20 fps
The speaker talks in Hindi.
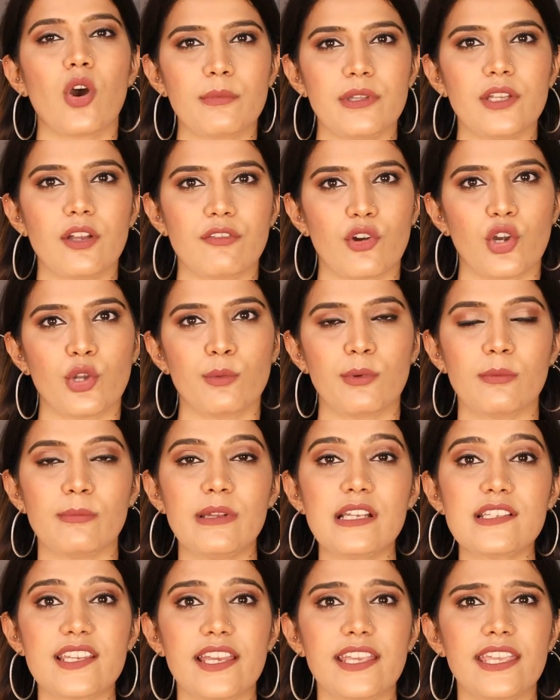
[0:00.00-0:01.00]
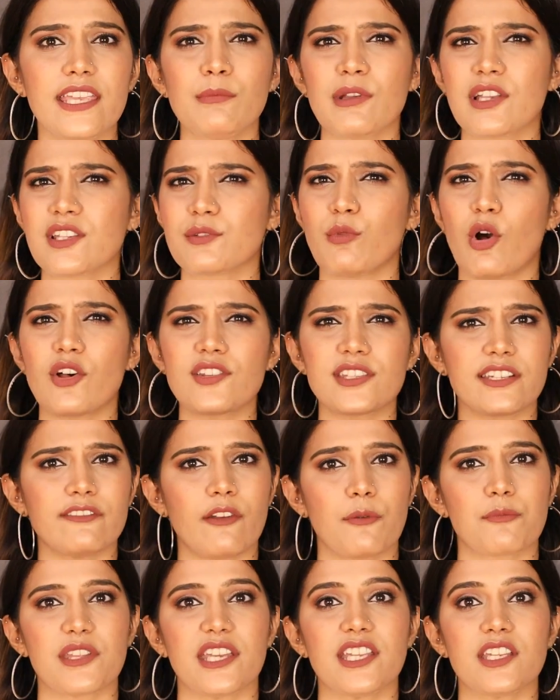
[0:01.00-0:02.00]
और भी अफोर्डेबल मिल जाएंगे बिकॉज बहुत सारी
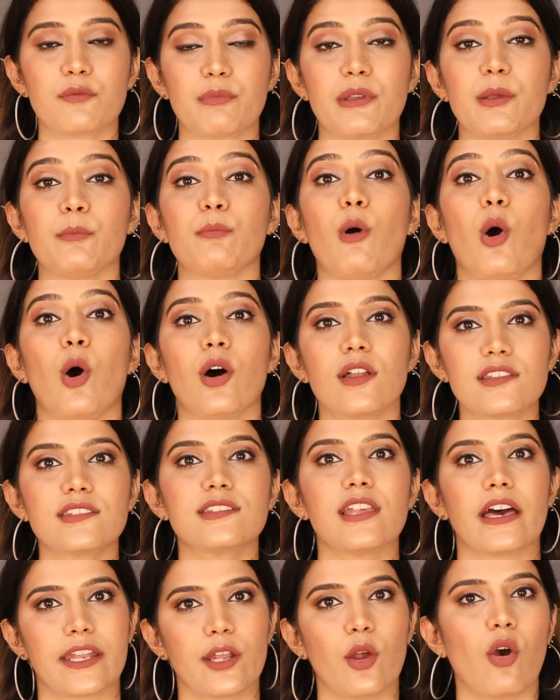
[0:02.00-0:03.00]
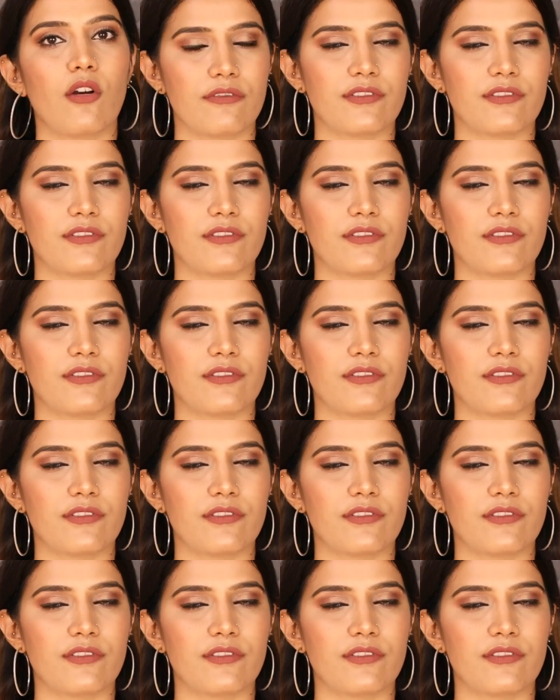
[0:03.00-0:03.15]
वेबसाइट्स पे बहुत सारे